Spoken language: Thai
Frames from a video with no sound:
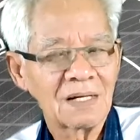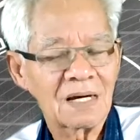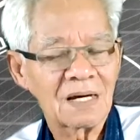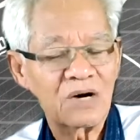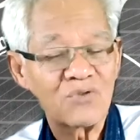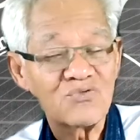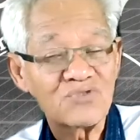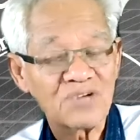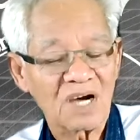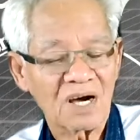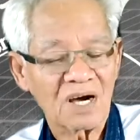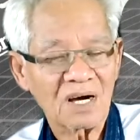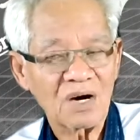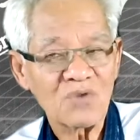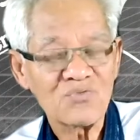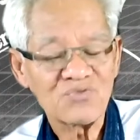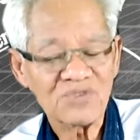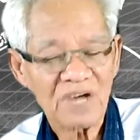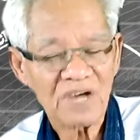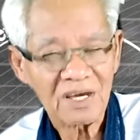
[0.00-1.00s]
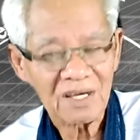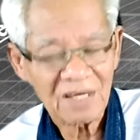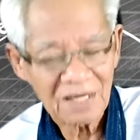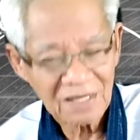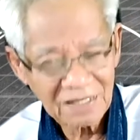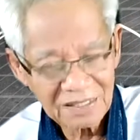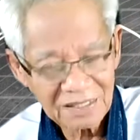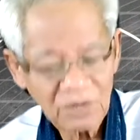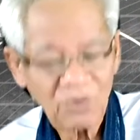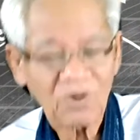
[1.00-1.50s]
เขาจะเข้าใจอั
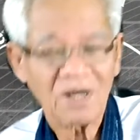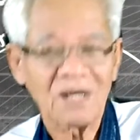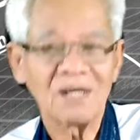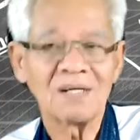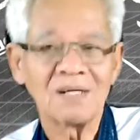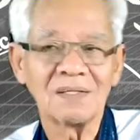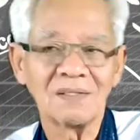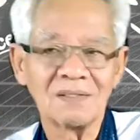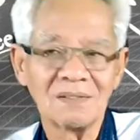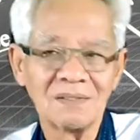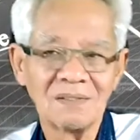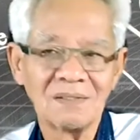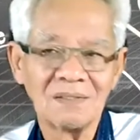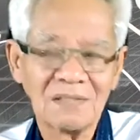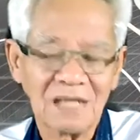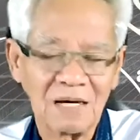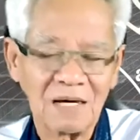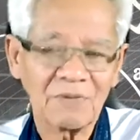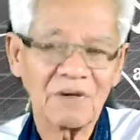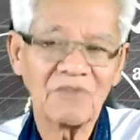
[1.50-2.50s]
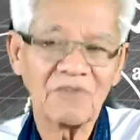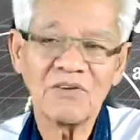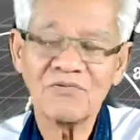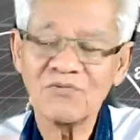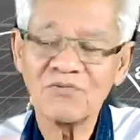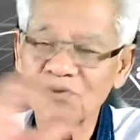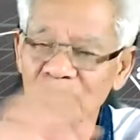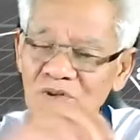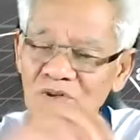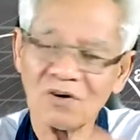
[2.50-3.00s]
นเดียวกัน กับคำว่า
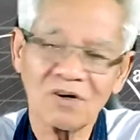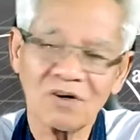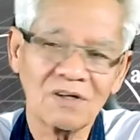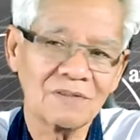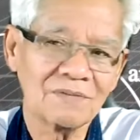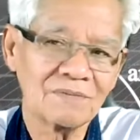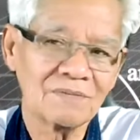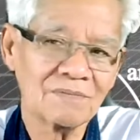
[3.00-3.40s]
โฟตอน